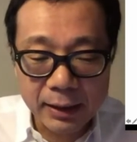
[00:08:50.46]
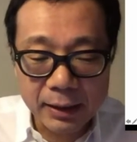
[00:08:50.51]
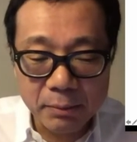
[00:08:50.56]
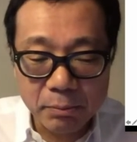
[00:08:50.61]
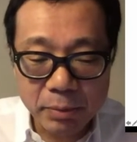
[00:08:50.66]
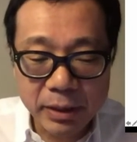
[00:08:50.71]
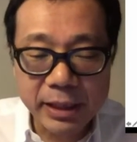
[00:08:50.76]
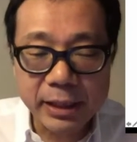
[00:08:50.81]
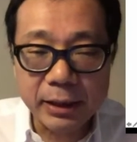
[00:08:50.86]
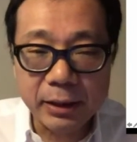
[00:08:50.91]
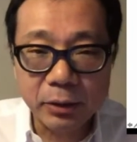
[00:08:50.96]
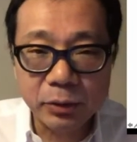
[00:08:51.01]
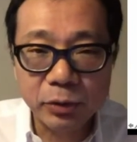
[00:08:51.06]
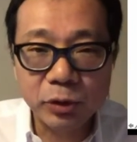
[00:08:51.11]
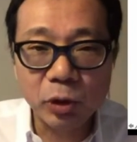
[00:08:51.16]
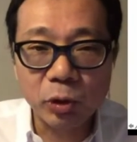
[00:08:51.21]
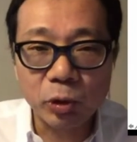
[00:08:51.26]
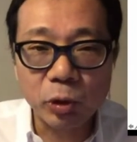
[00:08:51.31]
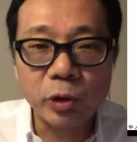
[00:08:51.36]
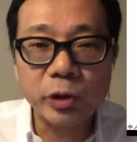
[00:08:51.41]
B、ふ
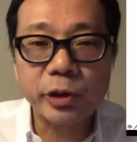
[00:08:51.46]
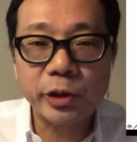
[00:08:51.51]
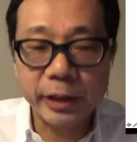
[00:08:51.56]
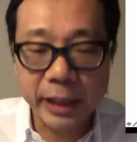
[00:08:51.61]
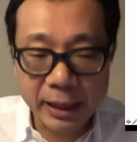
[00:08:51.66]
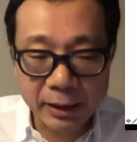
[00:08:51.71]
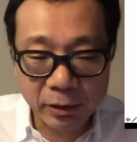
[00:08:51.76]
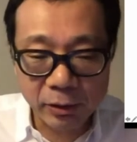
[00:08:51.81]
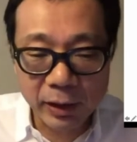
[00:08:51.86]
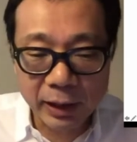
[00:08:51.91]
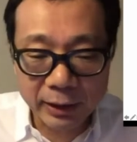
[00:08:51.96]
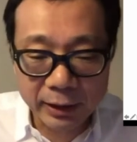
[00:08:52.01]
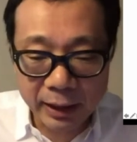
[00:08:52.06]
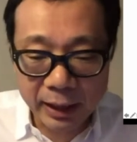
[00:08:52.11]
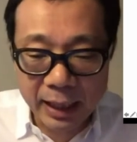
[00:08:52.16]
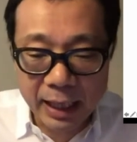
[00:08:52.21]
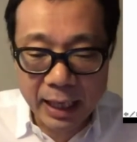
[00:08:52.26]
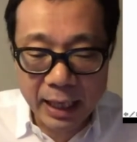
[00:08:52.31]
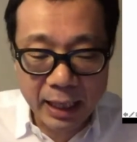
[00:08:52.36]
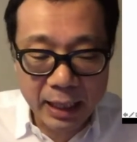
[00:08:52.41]
と突然の方
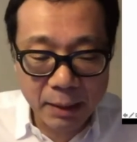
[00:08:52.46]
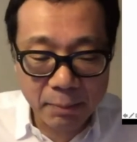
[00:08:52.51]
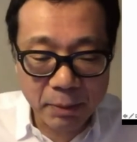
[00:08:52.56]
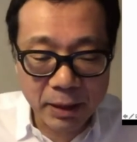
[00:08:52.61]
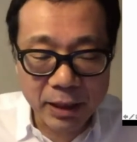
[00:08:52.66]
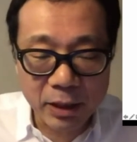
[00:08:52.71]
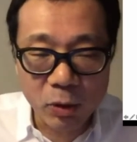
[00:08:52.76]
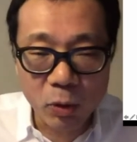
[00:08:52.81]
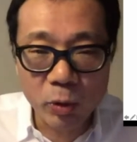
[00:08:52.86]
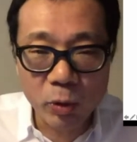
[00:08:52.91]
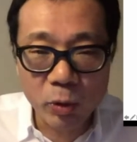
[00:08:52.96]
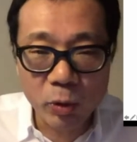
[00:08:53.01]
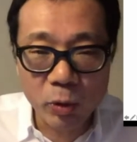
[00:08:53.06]
がやっぱり多いんで